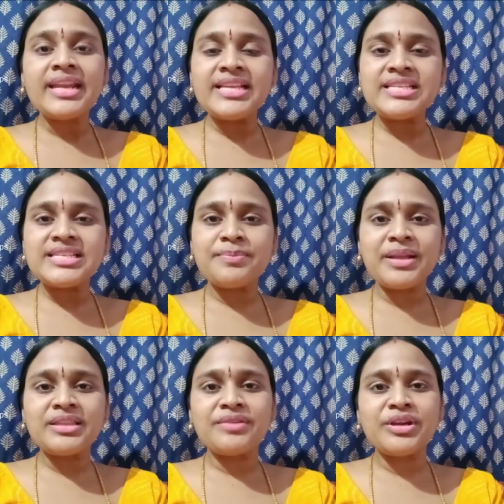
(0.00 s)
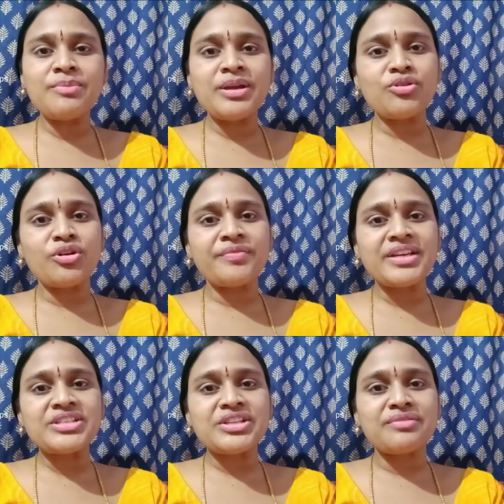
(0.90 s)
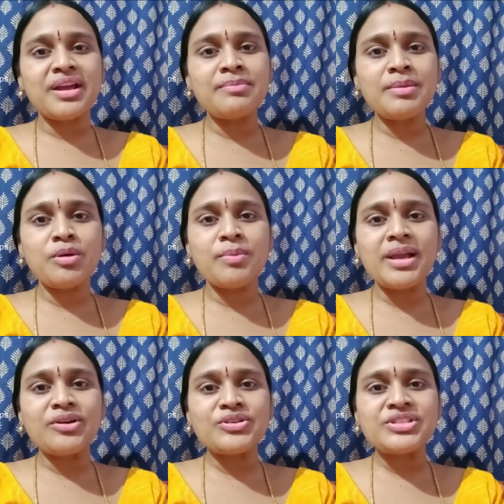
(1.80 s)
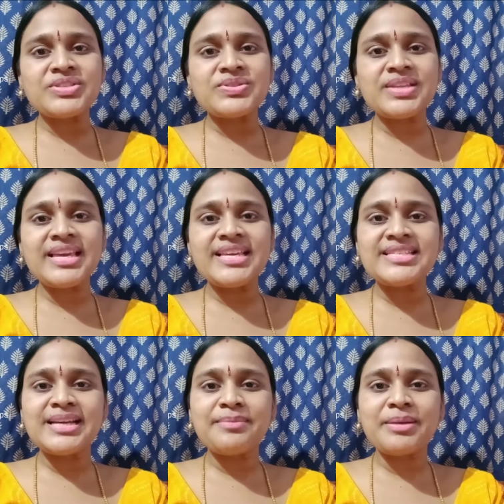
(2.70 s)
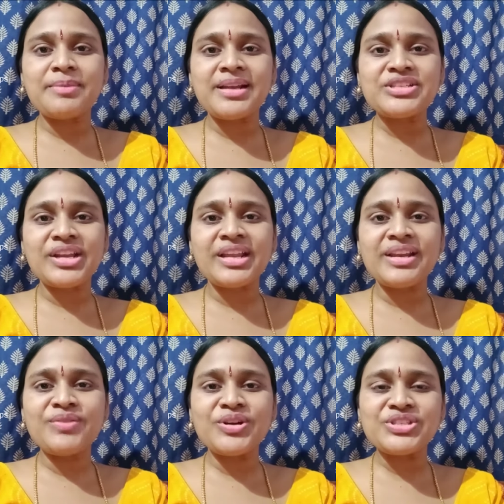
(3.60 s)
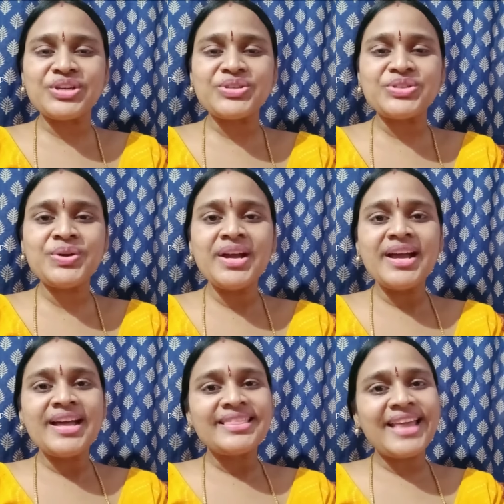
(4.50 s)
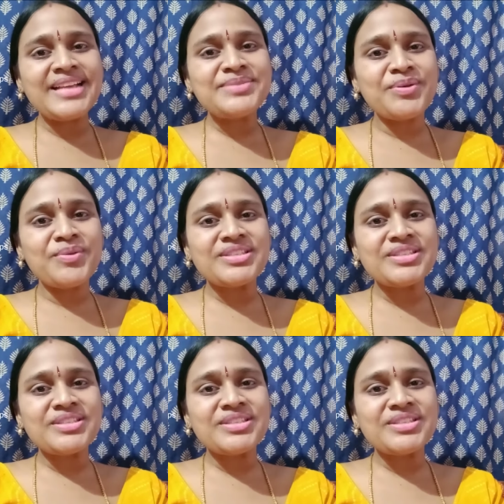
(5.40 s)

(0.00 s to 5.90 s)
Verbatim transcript: నేను చేసే ప్రతి వీడియో మీకు నోటిఫికేషన్ ద్వారా మీ మొబైల్లోకి వచ్చేస్తుంది ఈజీగా మీరు మన ఛానల్ని వాచ్ చేయొచ్చు థ్యాంక్స్ ఫర్